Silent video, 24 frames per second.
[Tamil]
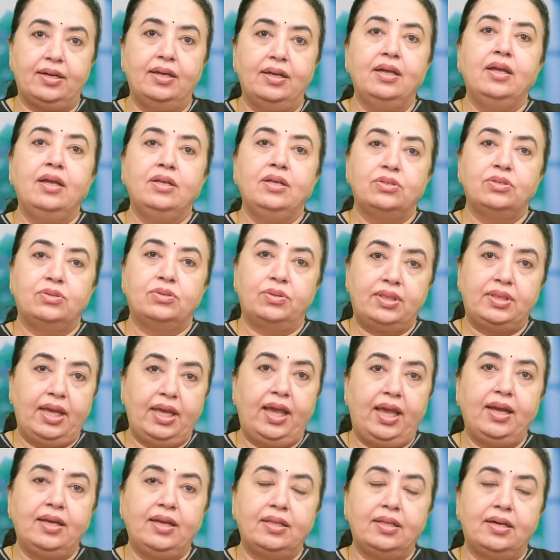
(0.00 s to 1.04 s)
ஸோ
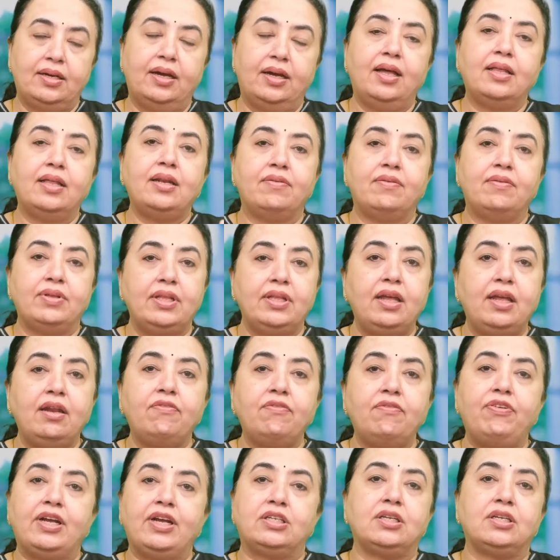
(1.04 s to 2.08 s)
தேங்குதுன்னா அதில் வந்து
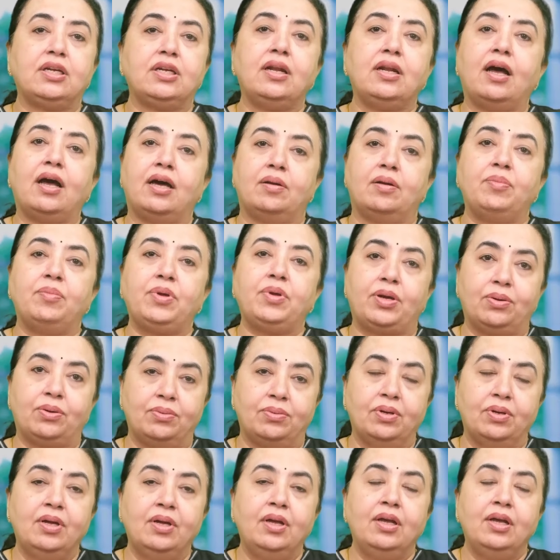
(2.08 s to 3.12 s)
இன்ஃபெக்ஷன் ஆரம்பிக்கும்
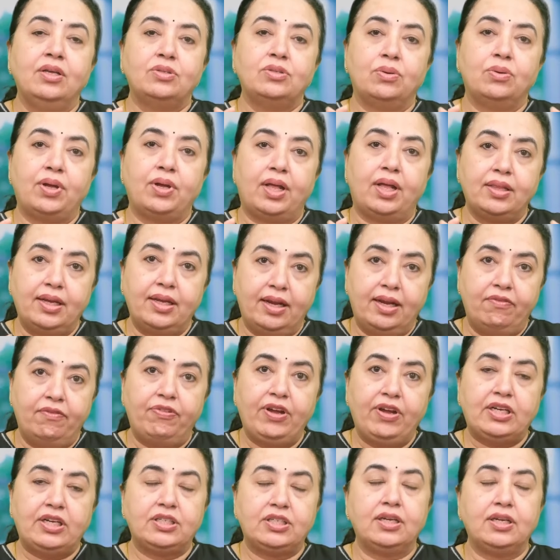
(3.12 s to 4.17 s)
ஸோ அந்த
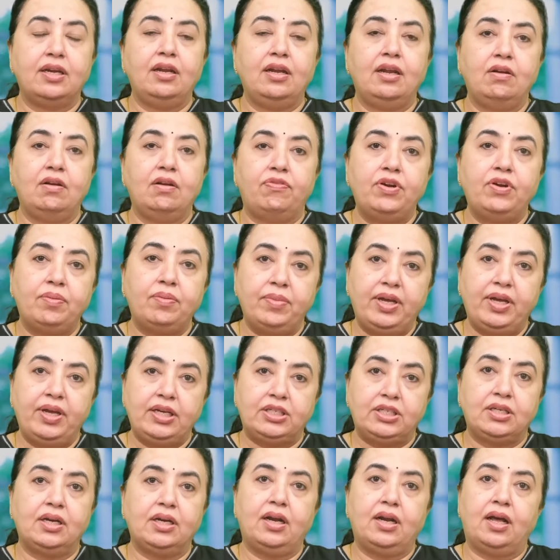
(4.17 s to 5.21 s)
இன்ஃபெக்ஷன்
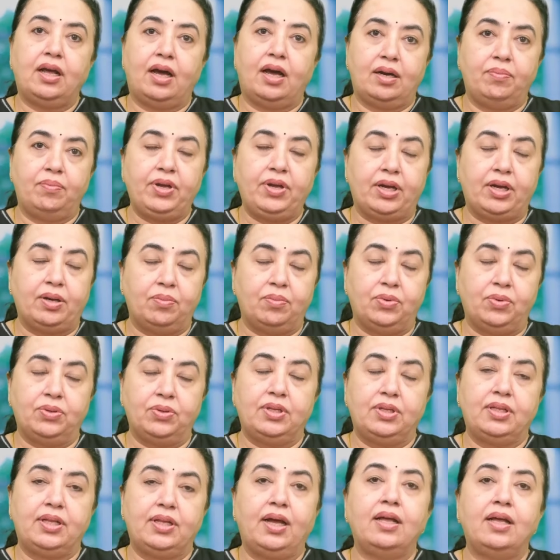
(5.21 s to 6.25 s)
இன்ஃப்ளமேஷன் ஆரம்பிக்கும் போது
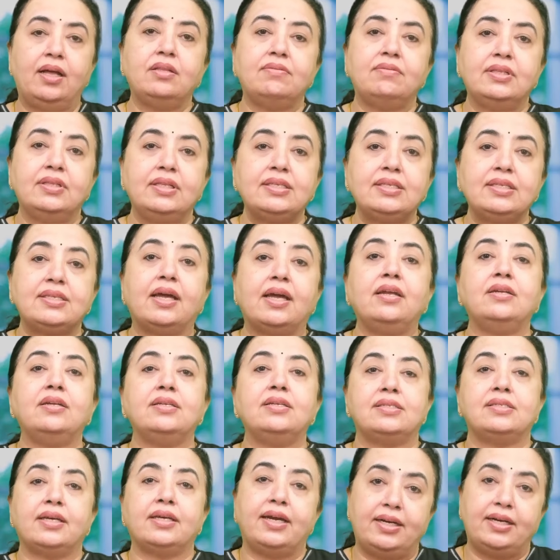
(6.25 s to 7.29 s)
தான் அது வந்து
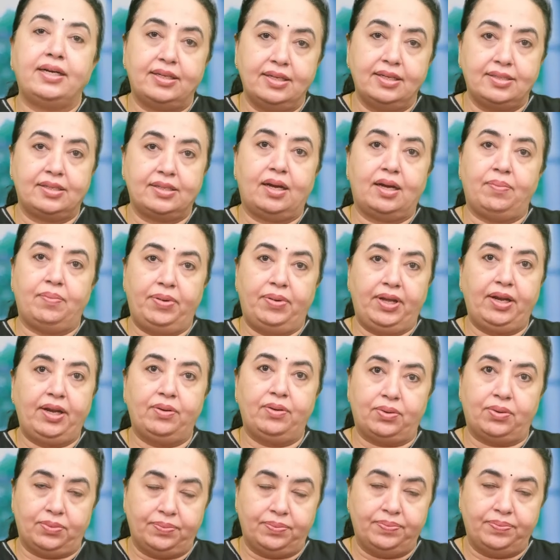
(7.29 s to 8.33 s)
சைனசைட்டஸ்
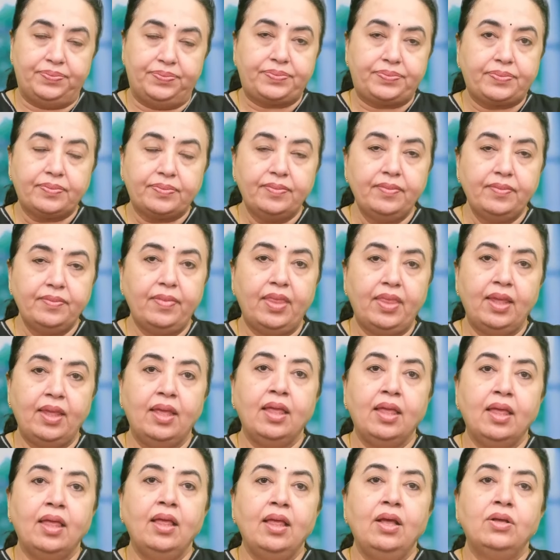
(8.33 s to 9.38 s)
அப்படின்றோம்
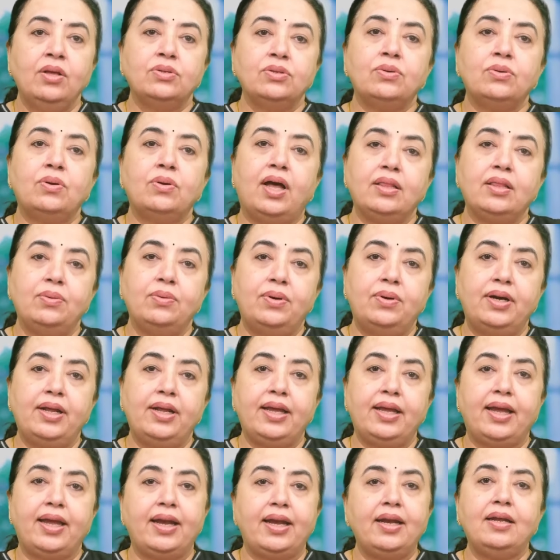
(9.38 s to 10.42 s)
ஸோ அதோடைய
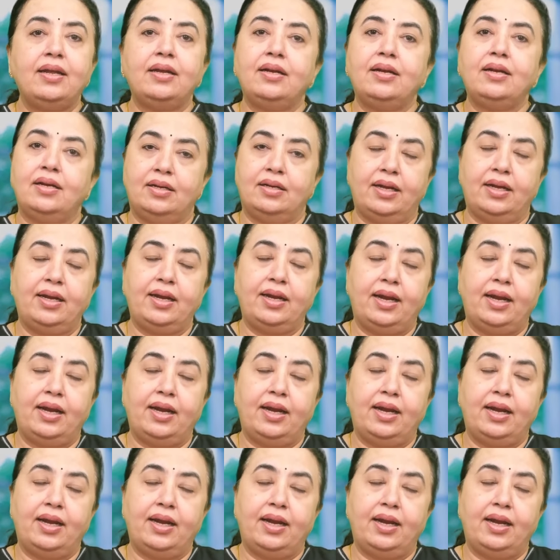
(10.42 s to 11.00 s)
என்ன என்ன